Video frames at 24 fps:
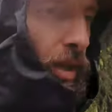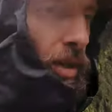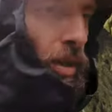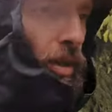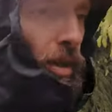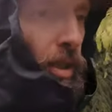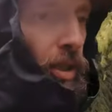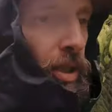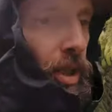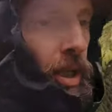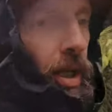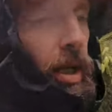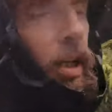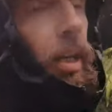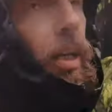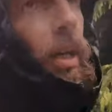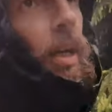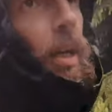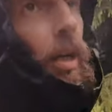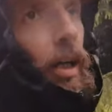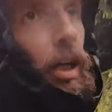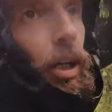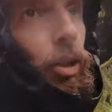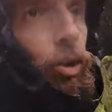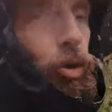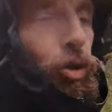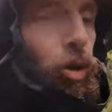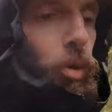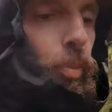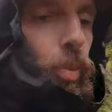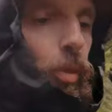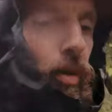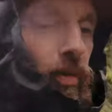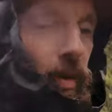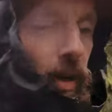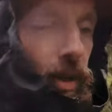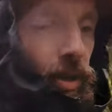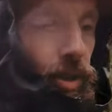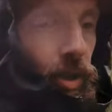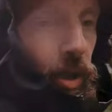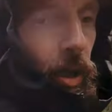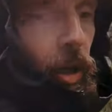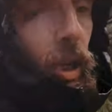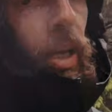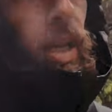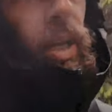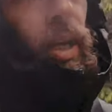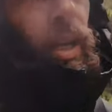koleś, który to prowadzi
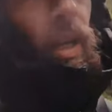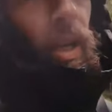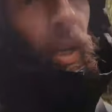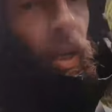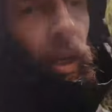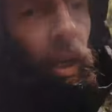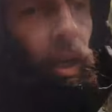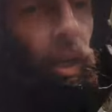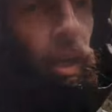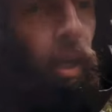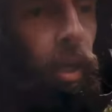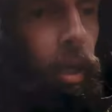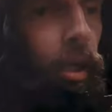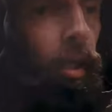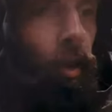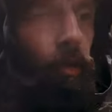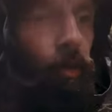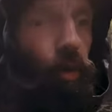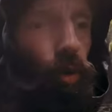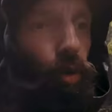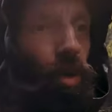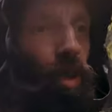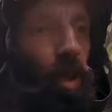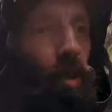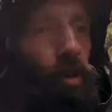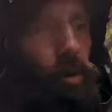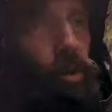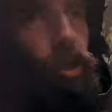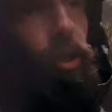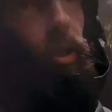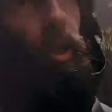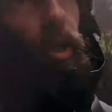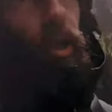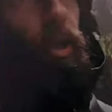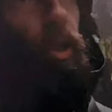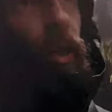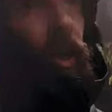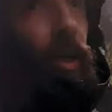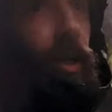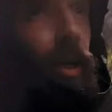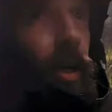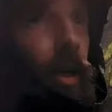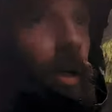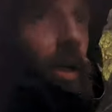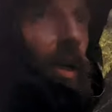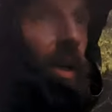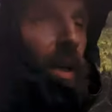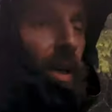i wyrzuca ludzi
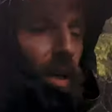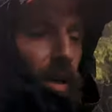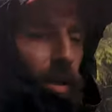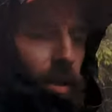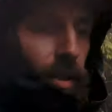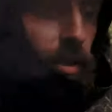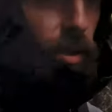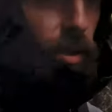ze